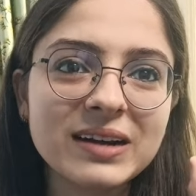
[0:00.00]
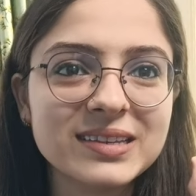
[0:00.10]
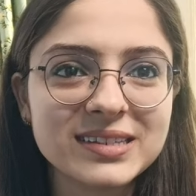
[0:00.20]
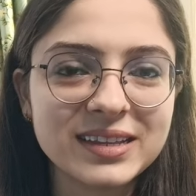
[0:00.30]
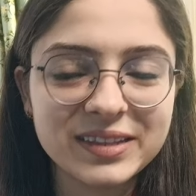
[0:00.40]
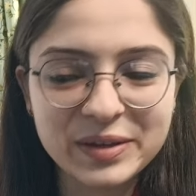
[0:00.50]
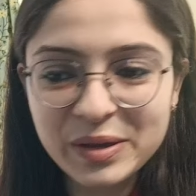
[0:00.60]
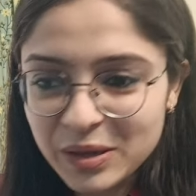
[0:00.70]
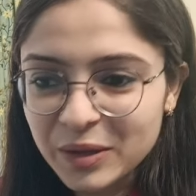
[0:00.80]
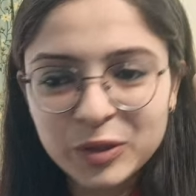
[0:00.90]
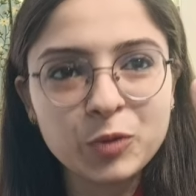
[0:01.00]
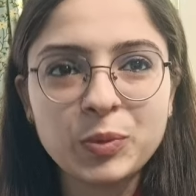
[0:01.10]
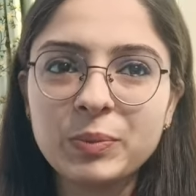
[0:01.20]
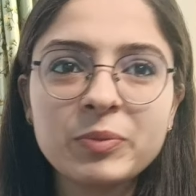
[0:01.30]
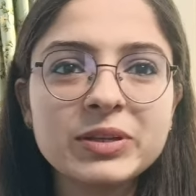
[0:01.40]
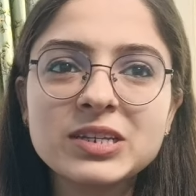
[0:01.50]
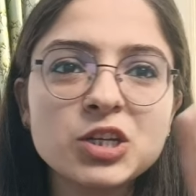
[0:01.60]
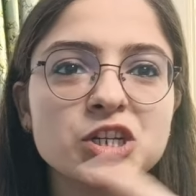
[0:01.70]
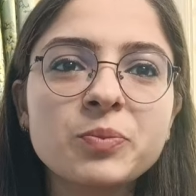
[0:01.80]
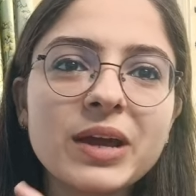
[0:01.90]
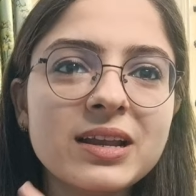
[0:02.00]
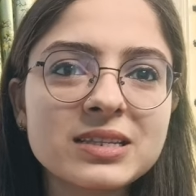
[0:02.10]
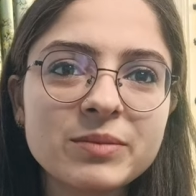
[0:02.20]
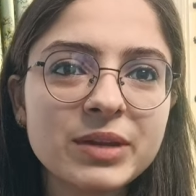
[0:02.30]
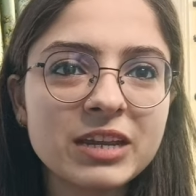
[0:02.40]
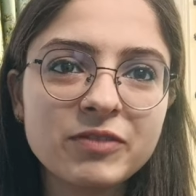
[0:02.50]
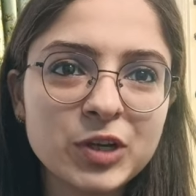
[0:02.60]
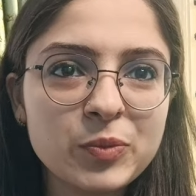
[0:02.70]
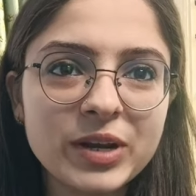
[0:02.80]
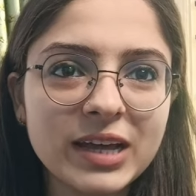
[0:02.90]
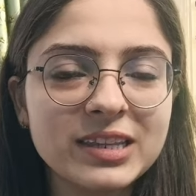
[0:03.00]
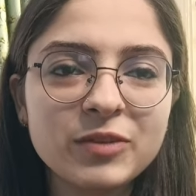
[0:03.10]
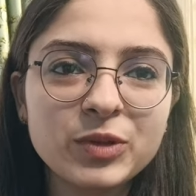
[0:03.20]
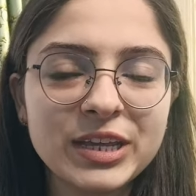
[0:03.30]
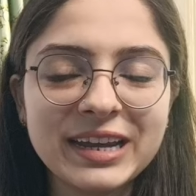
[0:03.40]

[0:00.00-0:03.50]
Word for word: मार्क्स आ जाते हैं तो पेपर प्रेजेंटेशन भी अलग से मैंने एक वीडियो बना दी है वो